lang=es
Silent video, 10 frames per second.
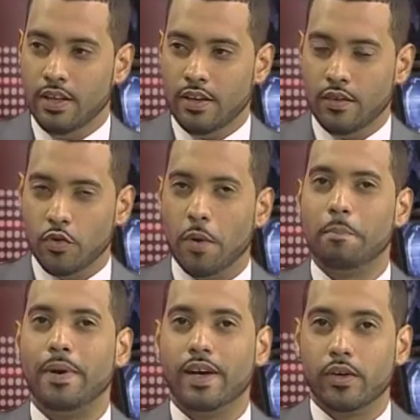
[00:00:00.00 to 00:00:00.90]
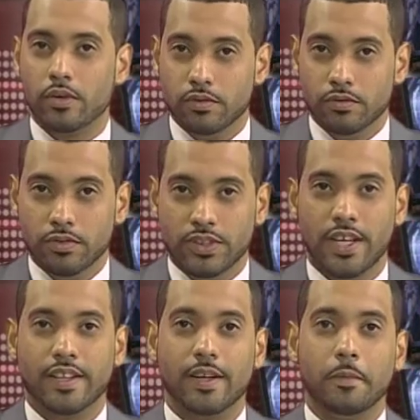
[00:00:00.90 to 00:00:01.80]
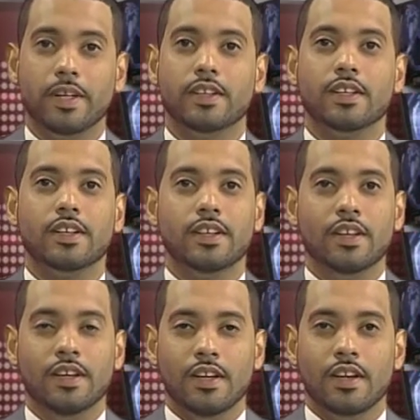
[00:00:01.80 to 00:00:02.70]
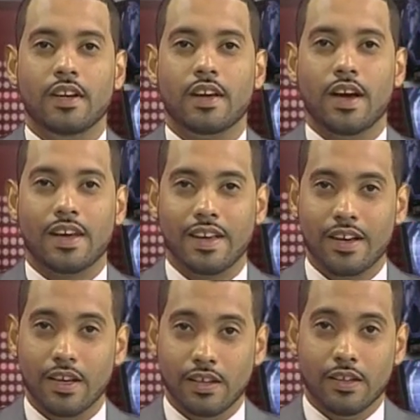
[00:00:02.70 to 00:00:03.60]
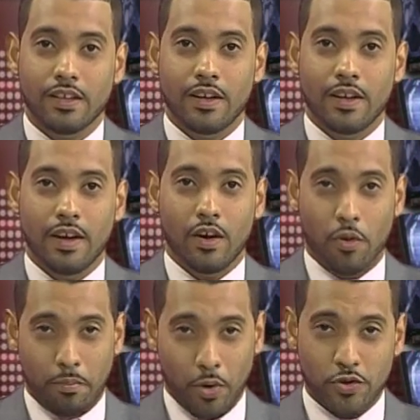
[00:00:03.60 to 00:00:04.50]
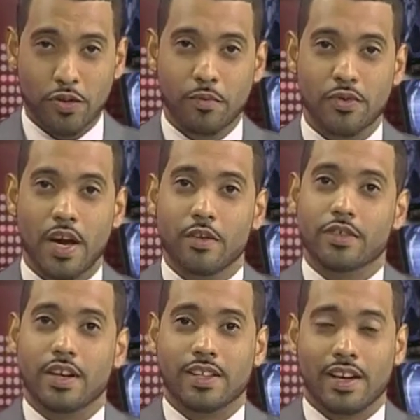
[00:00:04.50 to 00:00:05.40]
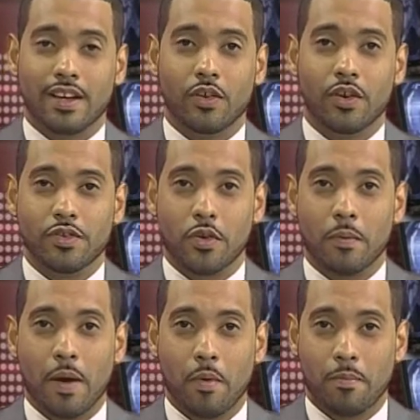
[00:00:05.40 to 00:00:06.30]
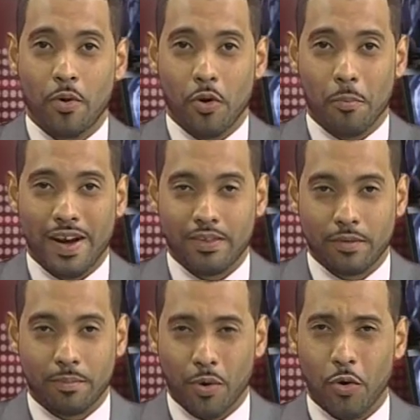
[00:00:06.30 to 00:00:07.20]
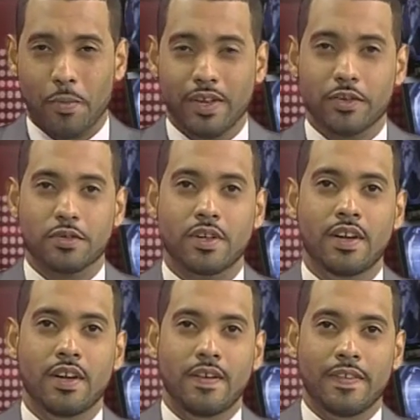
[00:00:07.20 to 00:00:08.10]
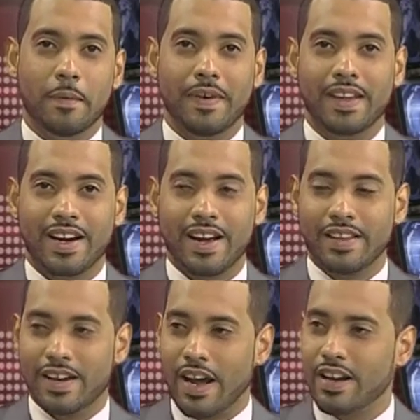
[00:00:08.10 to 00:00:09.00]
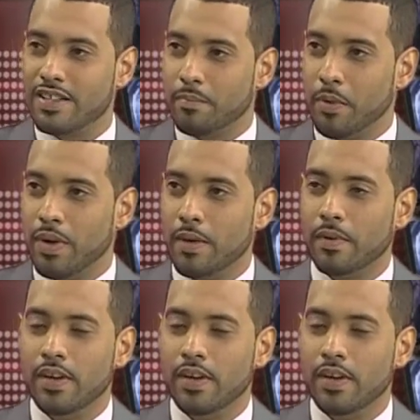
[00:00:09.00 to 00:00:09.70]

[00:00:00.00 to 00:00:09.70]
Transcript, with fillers: Yo espero, ciertamente, que aquí en los próximos años, hasta que no resolvamos por lo, por lo menos de manera general ese problema,